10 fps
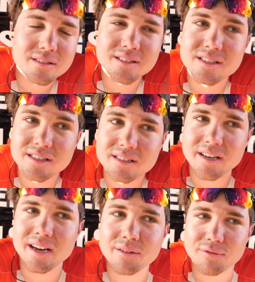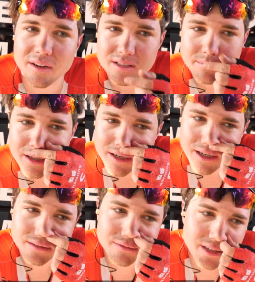sind relativ langsam
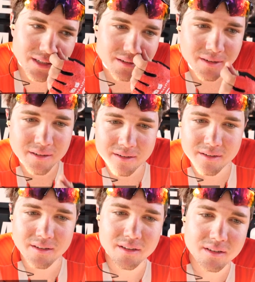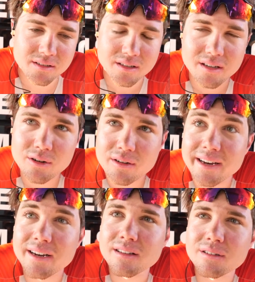angegangen, war dann, sind dann auch
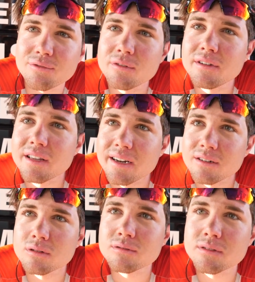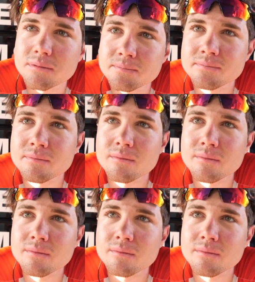relativ früh wieder eingeholt worden.